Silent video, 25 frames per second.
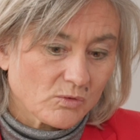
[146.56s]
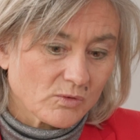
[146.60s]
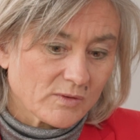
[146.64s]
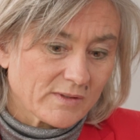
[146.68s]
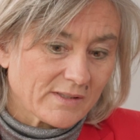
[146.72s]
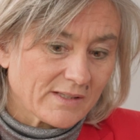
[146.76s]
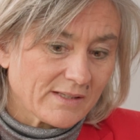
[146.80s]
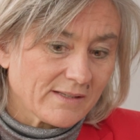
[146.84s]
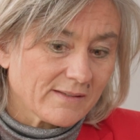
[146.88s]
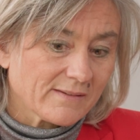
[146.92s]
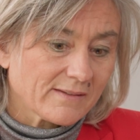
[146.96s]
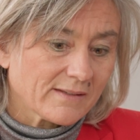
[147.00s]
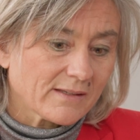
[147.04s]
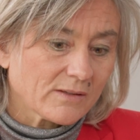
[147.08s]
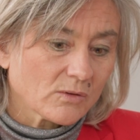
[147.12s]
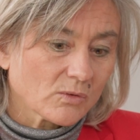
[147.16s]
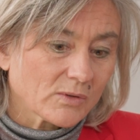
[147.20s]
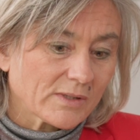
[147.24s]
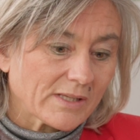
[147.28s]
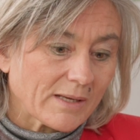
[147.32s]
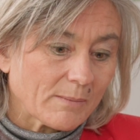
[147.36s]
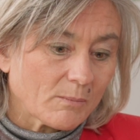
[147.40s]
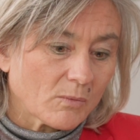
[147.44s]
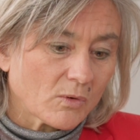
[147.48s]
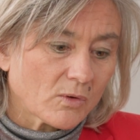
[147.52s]
utilisé
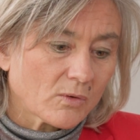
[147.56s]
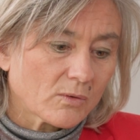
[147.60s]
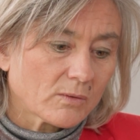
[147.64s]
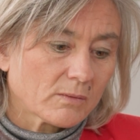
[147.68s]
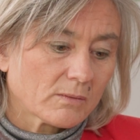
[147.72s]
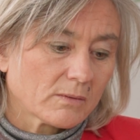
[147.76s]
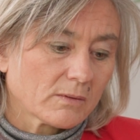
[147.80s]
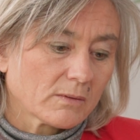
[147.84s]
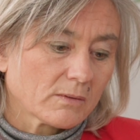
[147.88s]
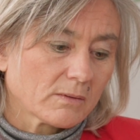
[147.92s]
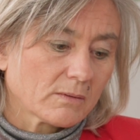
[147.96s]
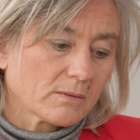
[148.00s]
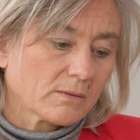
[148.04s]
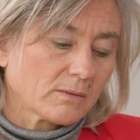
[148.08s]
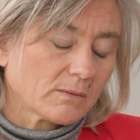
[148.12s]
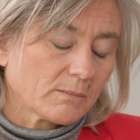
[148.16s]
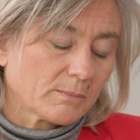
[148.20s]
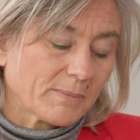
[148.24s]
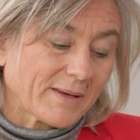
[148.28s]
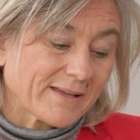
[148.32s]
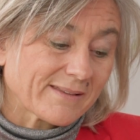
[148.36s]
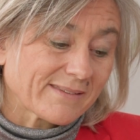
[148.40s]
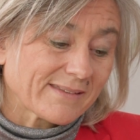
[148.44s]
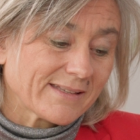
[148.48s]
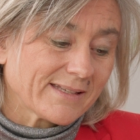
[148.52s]
notamment euh,
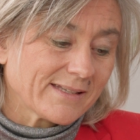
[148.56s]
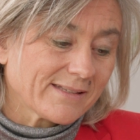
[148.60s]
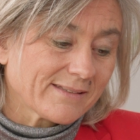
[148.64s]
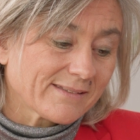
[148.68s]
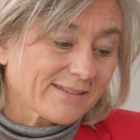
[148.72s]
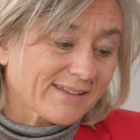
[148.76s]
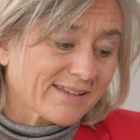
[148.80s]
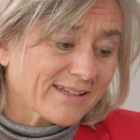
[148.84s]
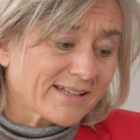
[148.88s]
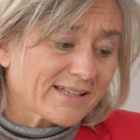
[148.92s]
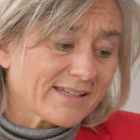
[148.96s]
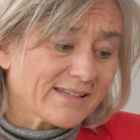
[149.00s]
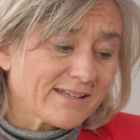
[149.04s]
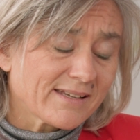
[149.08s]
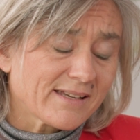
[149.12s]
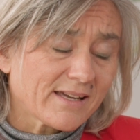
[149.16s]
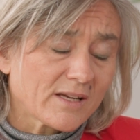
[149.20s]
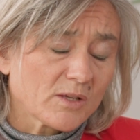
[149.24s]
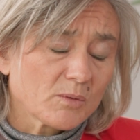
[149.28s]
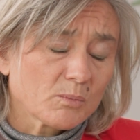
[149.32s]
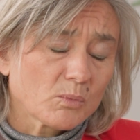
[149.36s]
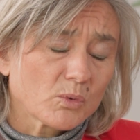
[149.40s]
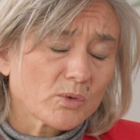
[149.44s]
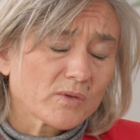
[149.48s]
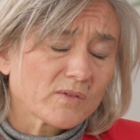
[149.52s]
parce qu'il est très lié à
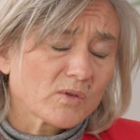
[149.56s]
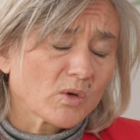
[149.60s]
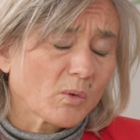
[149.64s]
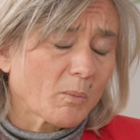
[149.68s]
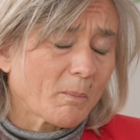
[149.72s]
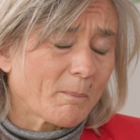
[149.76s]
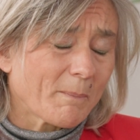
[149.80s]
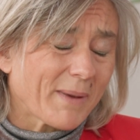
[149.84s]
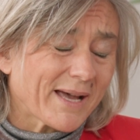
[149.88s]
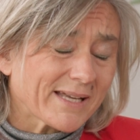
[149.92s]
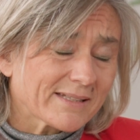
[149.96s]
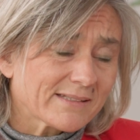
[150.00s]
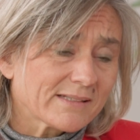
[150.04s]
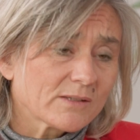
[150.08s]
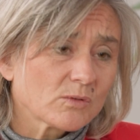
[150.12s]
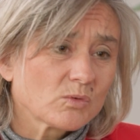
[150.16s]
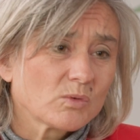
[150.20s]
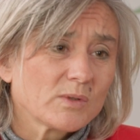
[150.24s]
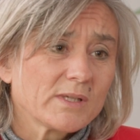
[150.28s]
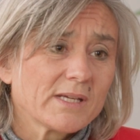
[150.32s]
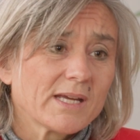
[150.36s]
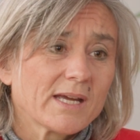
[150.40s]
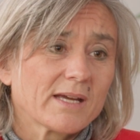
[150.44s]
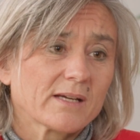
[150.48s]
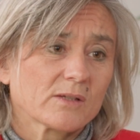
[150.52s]
une procédure
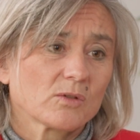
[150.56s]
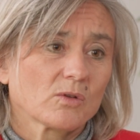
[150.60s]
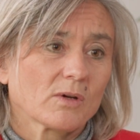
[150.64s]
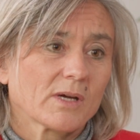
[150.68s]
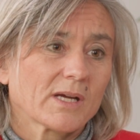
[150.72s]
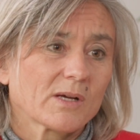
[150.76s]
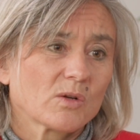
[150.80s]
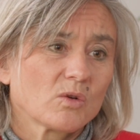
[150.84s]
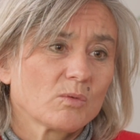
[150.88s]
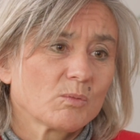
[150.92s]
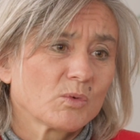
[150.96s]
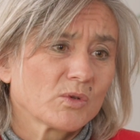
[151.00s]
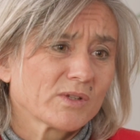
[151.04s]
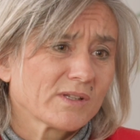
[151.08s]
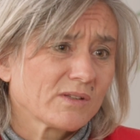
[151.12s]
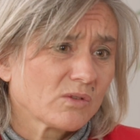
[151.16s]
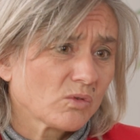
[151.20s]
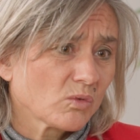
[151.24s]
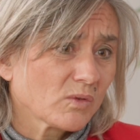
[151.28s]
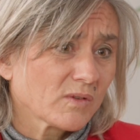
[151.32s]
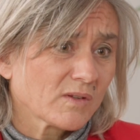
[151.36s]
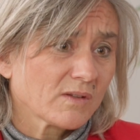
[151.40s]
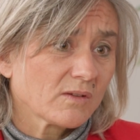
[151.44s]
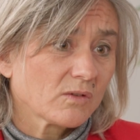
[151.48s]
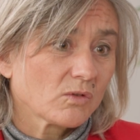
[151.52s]
particulière de règlement des
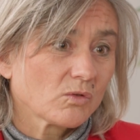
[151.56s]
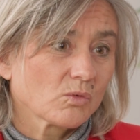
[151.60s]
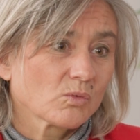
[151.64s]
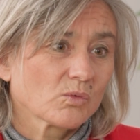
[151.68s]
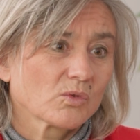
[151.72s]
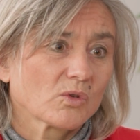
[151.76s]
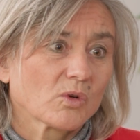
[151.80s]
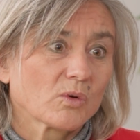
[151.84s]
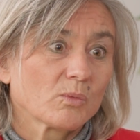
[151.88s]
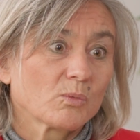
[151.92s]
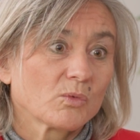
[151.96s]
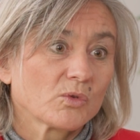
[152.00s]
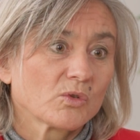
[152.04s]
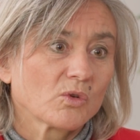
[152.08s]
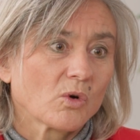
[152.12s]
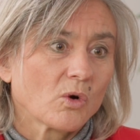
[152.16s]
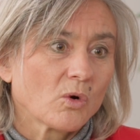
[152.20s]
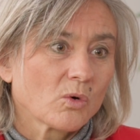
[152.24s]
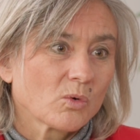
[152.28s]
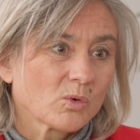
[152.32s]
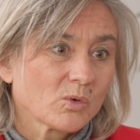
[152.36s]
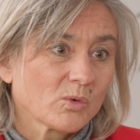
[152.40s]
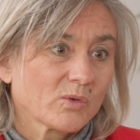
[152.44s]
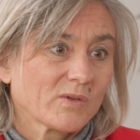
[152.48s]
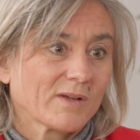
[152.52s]
successions dans le monde
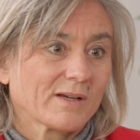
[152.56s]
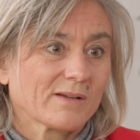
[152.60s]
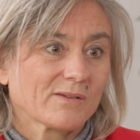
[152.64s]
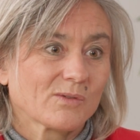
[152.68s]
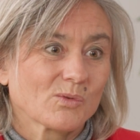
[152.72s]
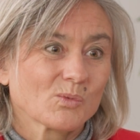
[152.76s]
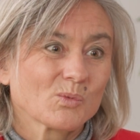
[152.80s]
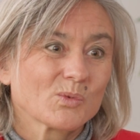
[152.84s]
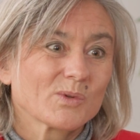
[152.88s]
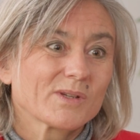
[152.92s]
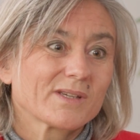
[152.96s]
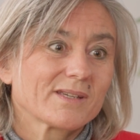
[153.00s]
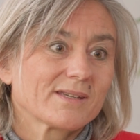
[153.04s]
anglo-saxon,